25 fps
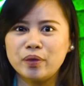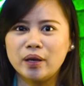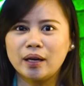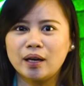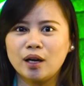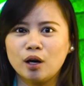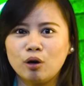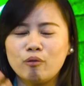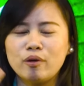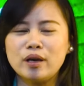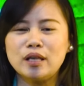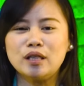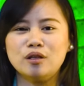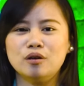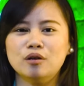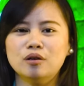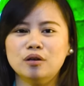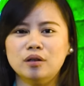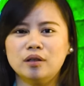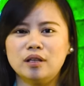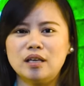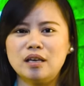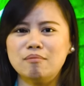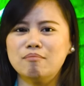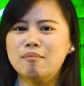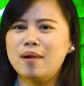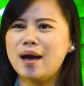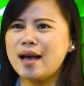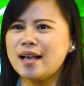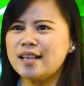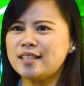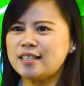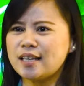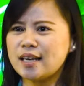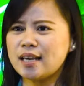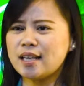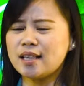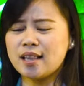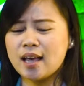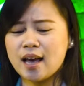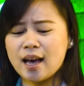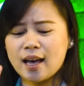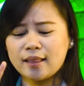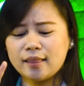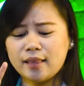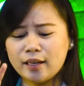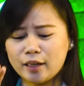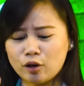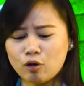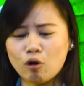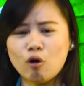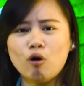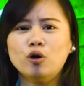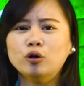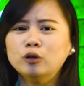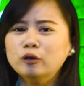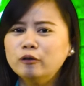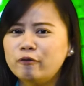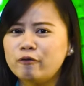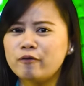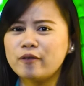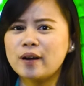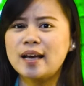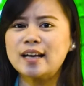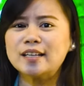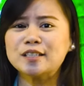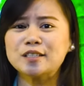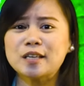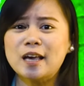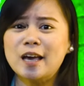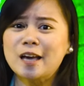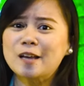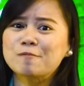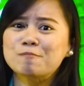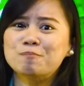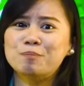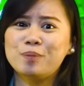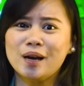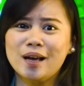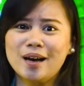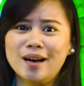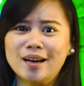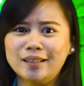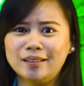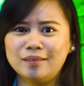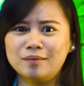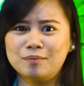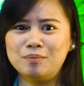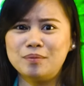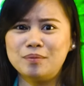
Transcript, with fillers: na gawin yon? Imagine, their own flesh and blood,